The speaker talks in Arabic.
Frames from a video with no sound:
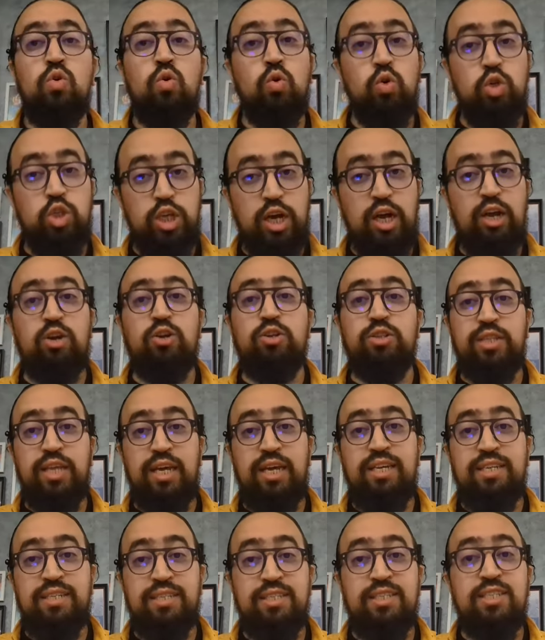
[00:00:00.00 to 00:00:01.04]
وشارون
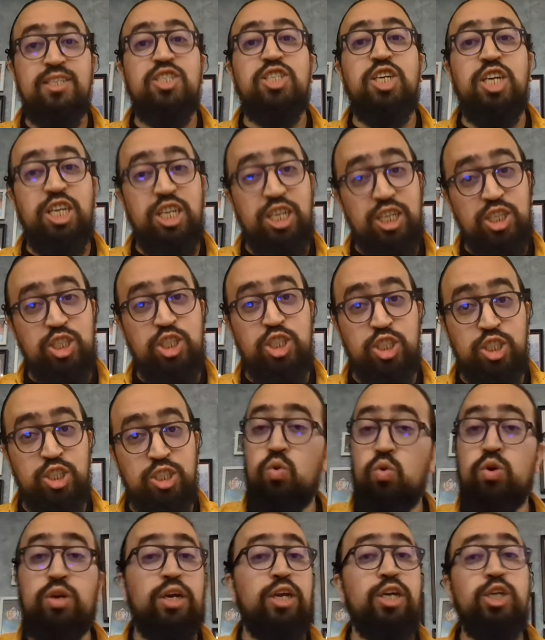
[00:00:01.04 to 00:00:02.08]
تيت تعيش
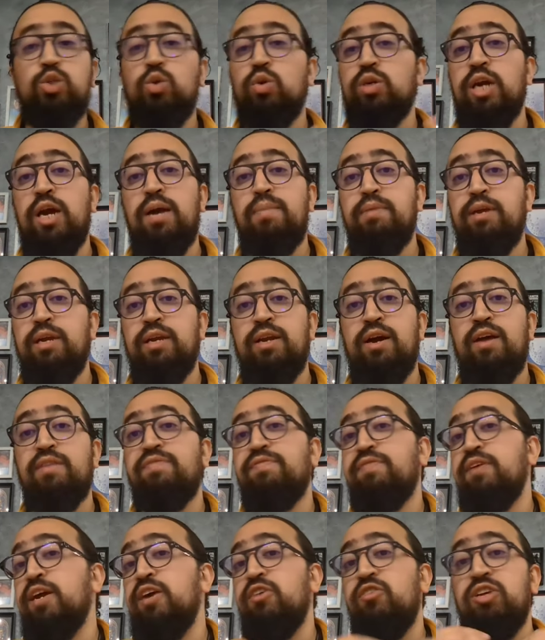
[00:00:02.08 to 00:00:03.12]
ونعيشوا كاملين
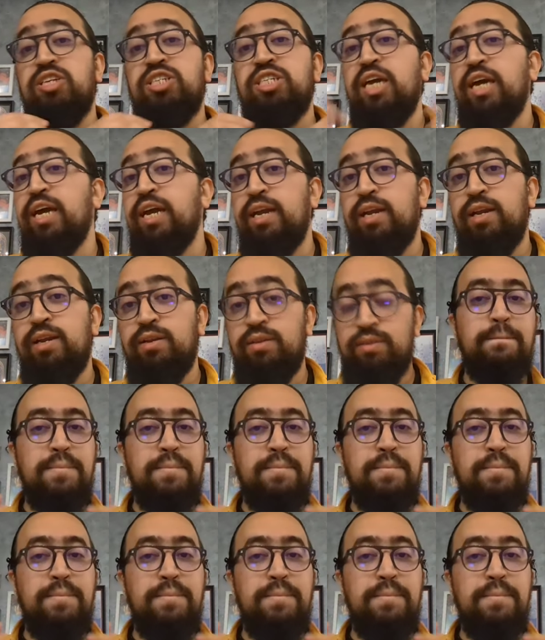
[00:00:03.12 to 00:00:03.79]
افيري تيل